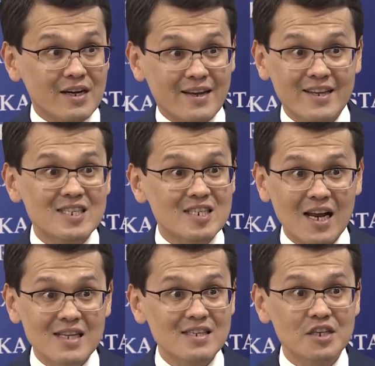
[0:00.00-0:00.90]

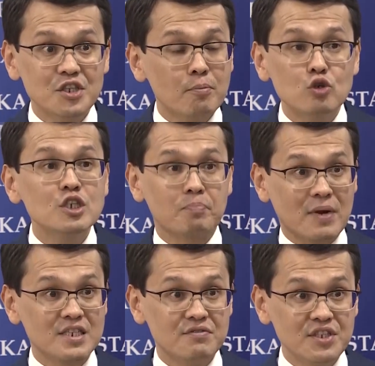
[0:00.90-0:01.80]
регистрация не будет
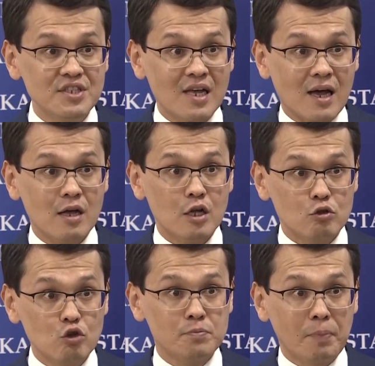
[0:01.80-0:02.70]
произведена.
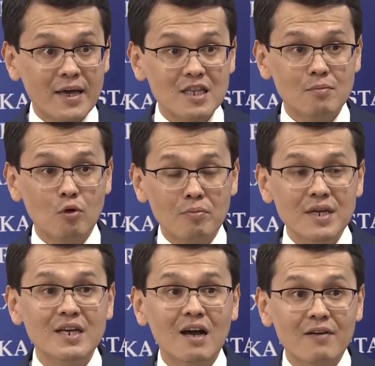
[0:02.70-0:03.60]
То есть поэтому мы
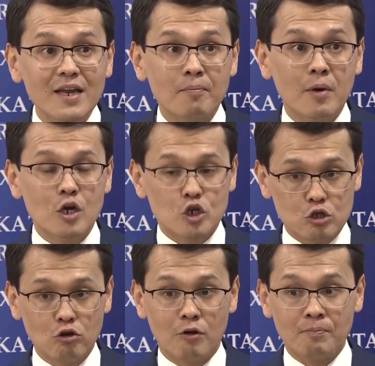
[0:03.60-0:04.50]
и говорим,
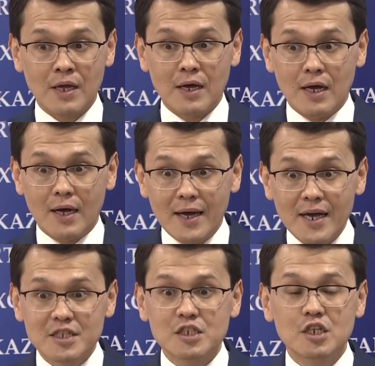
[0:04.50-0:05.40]
что
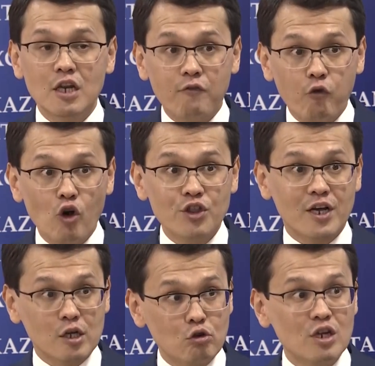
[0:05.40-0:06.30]
эти телефоны,
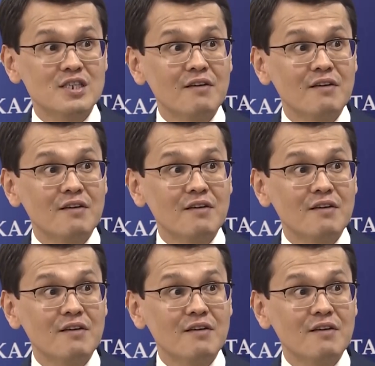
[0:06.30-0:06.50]
которые